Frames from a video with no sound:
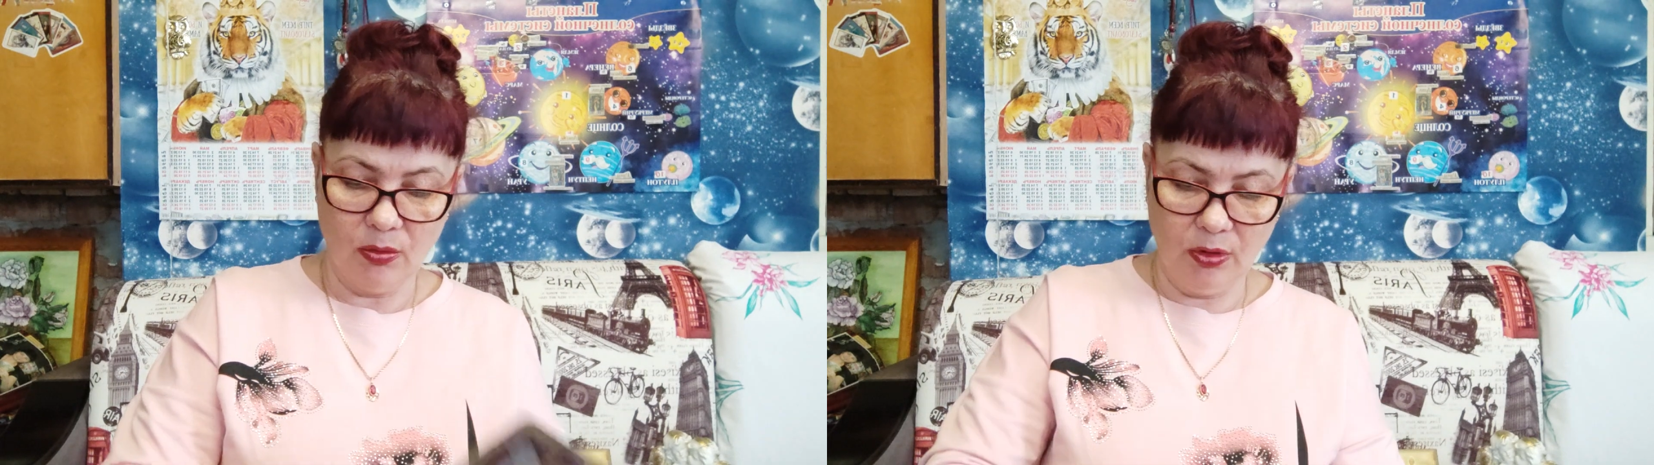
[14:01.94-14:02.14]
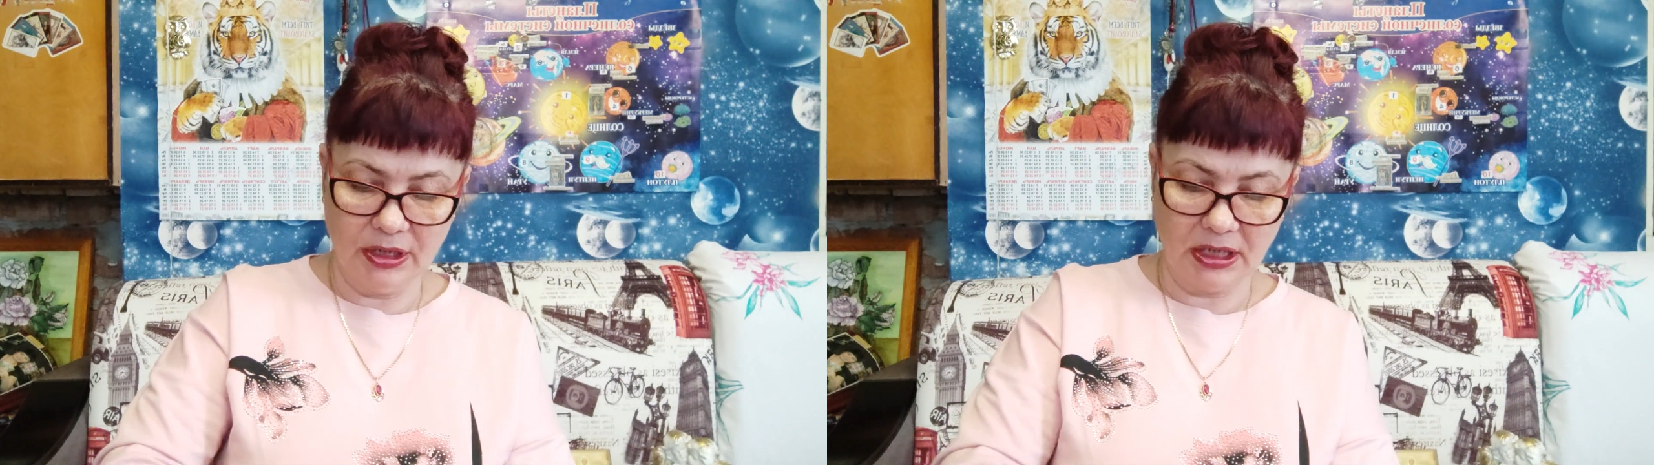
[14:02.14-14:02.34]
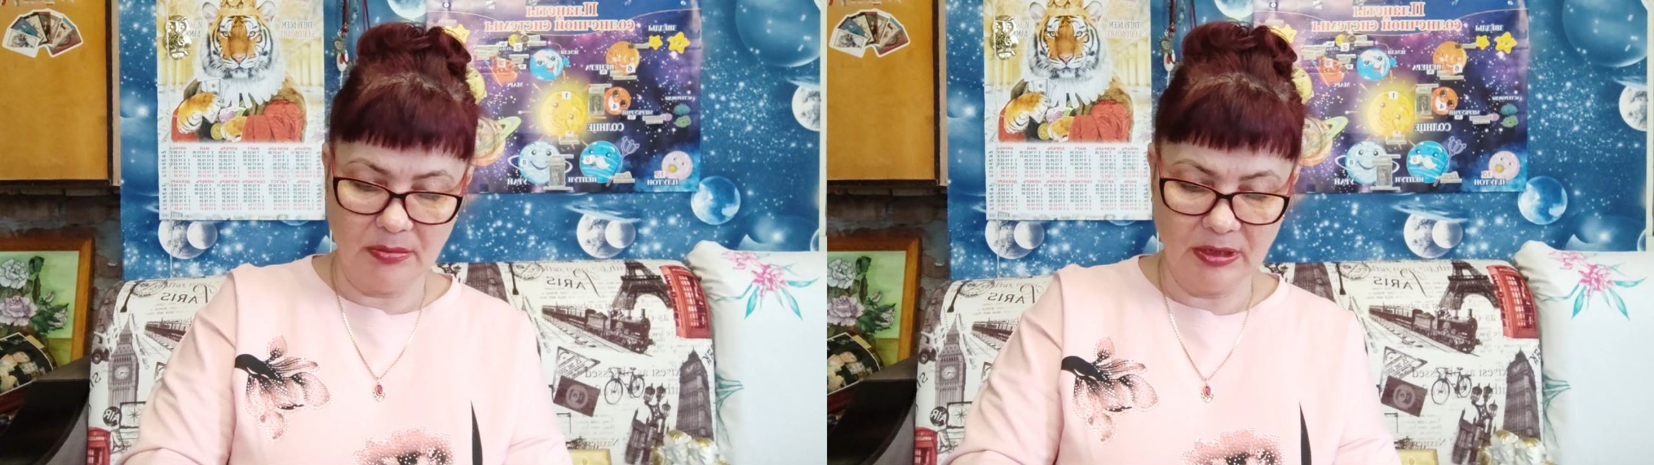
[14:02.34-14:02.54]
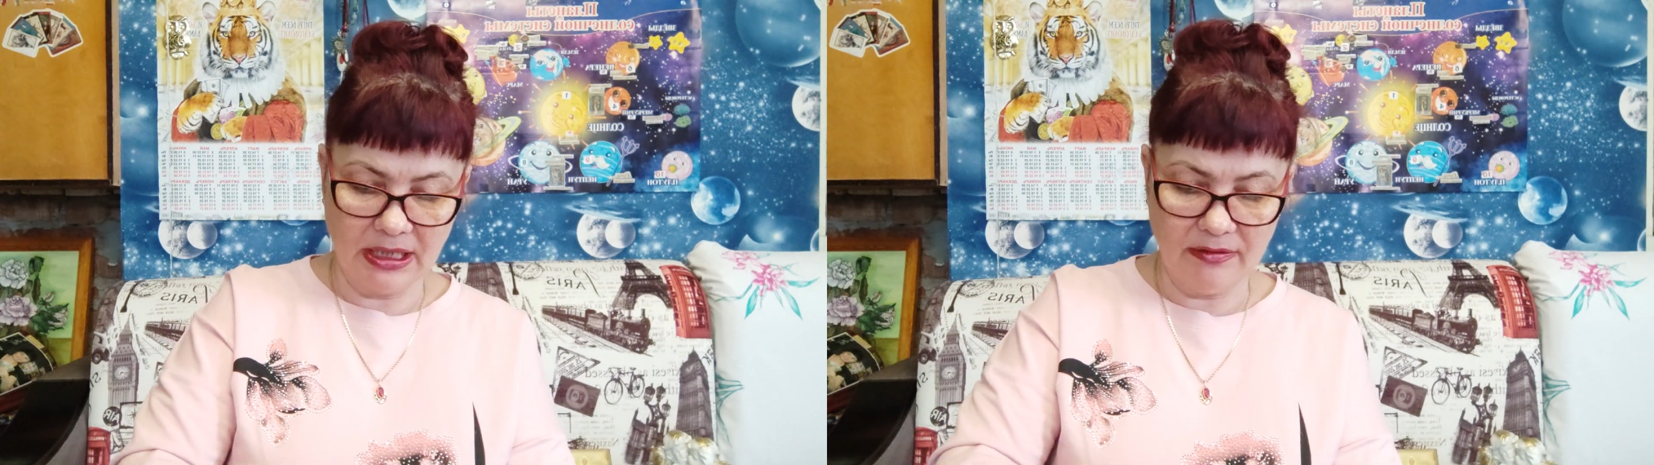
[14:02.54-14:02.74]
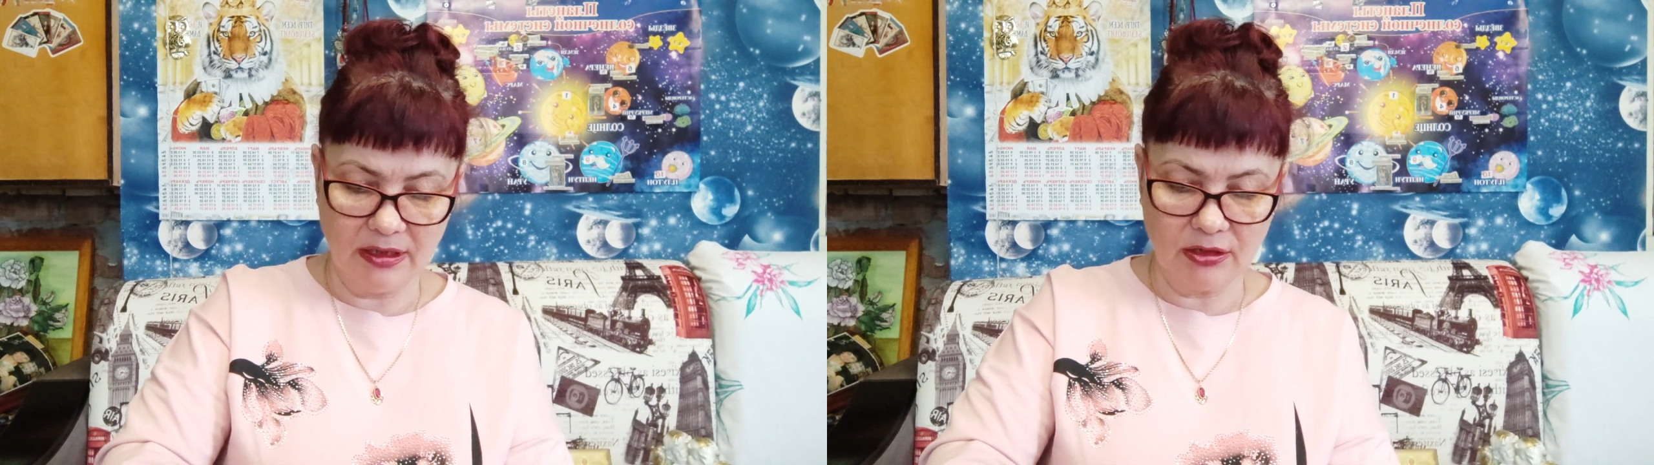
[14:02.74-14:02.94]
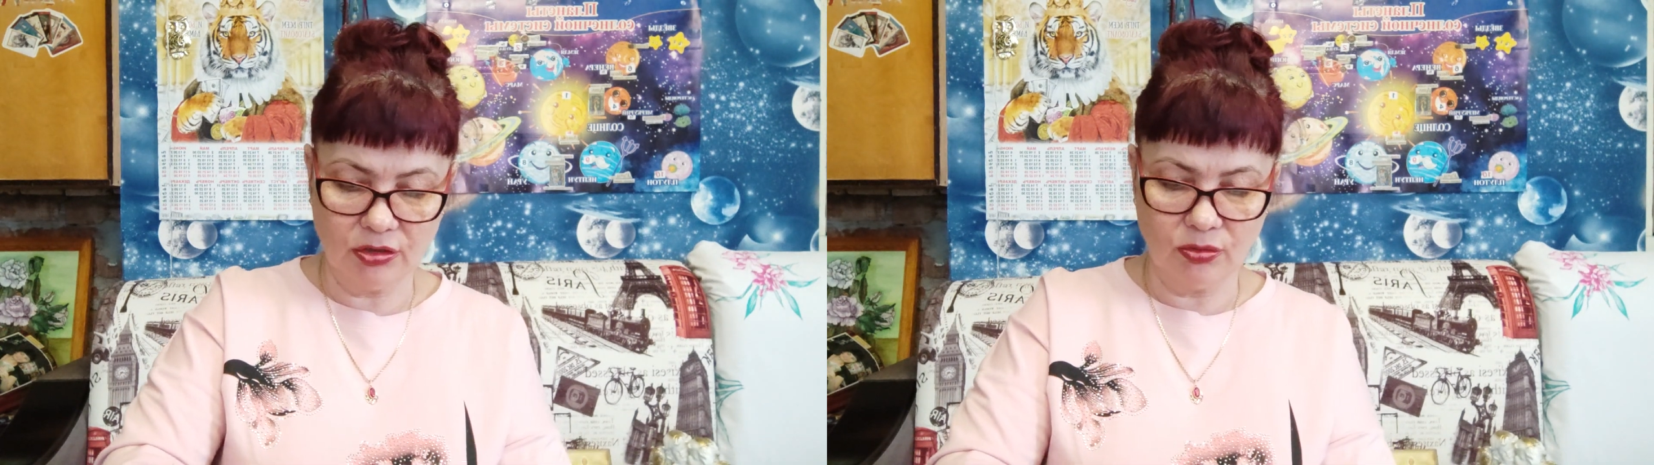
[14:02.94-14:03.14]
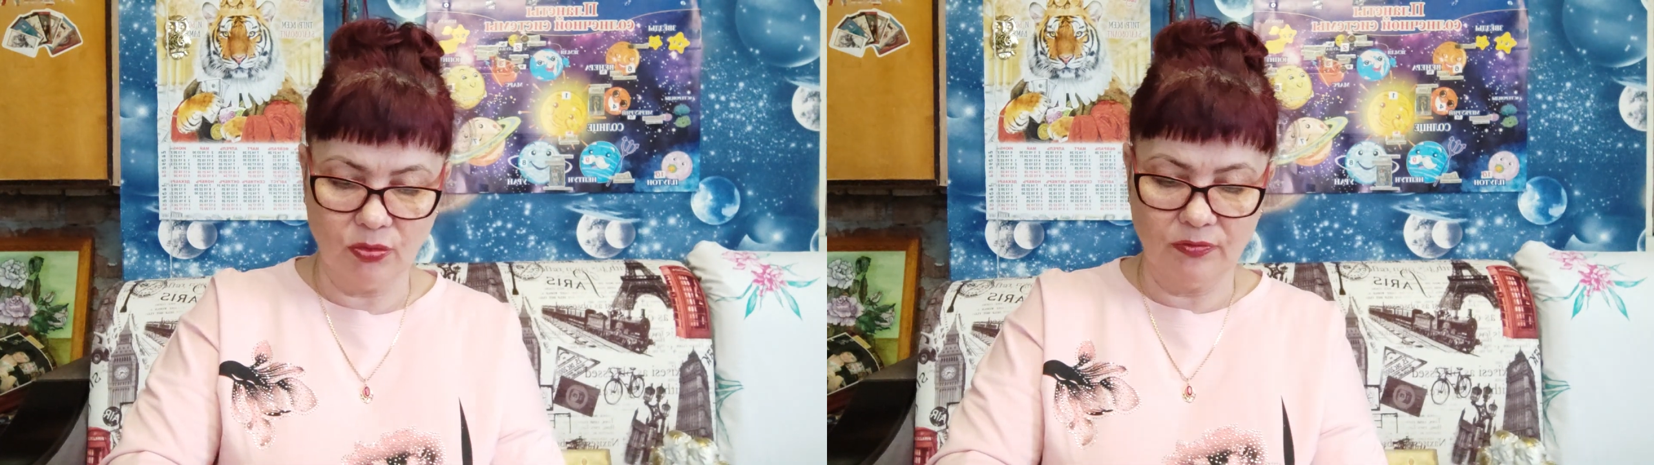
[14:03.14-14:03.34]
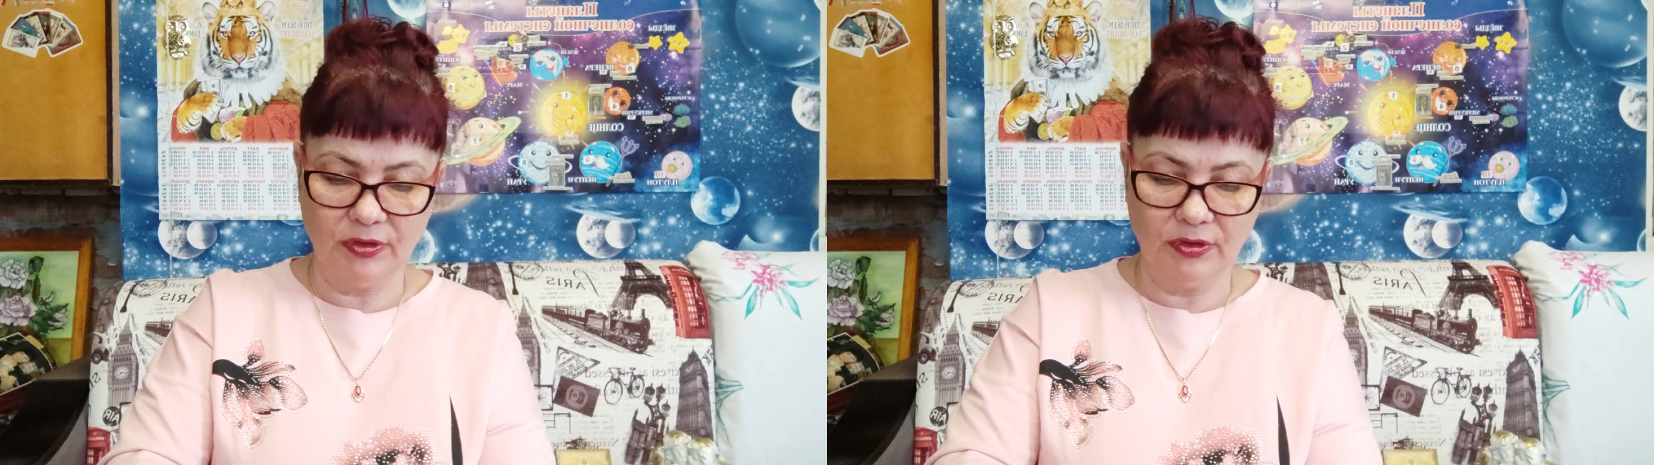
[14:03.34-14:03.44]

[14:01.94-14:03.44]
Ох, рыбы, наверное, что